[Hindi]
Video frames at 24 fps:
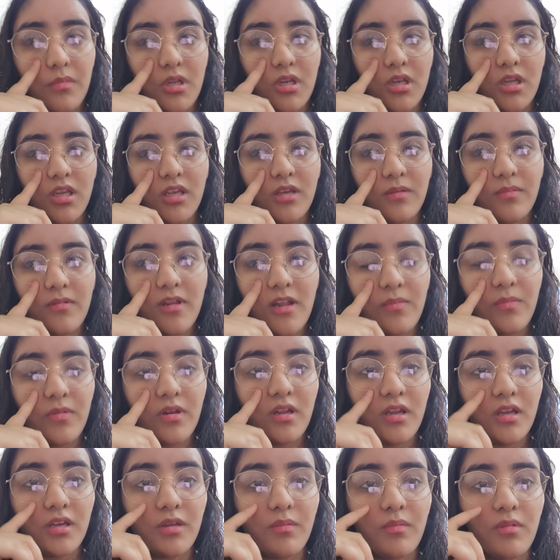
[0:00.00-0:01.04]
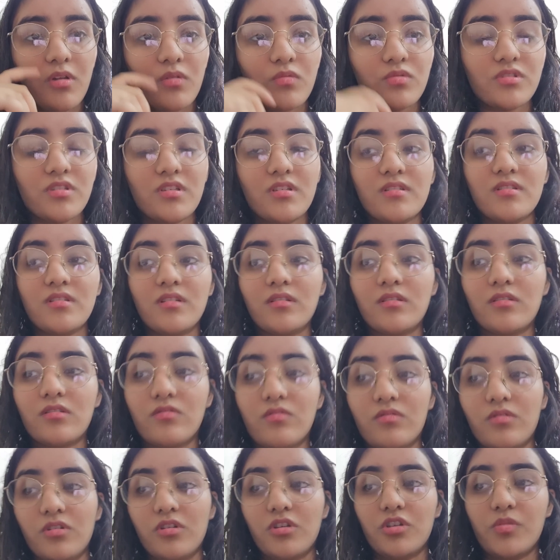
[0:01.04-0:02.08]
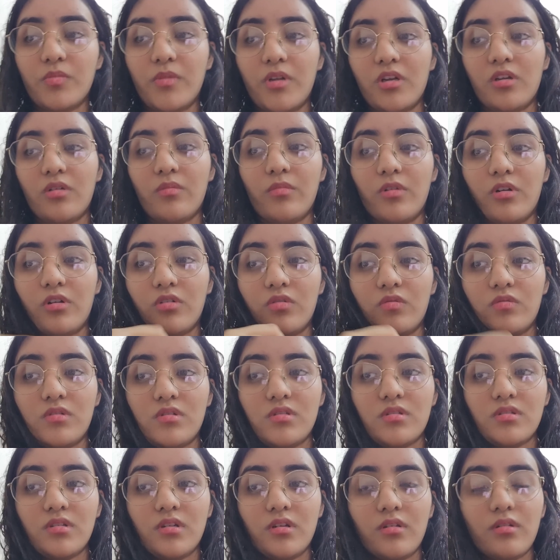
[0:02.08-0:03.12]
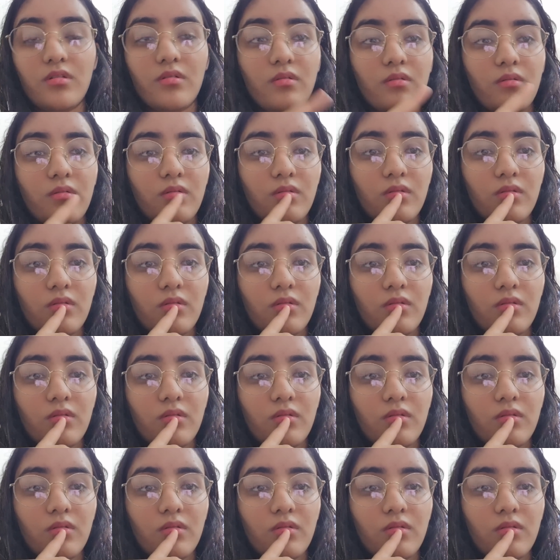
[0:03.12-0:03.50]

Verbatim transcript: मैंने ये प्लान बनाया कि मैंने उसकी इज्जत करूँगी कि तुम्हारा कमरा क्यों सेट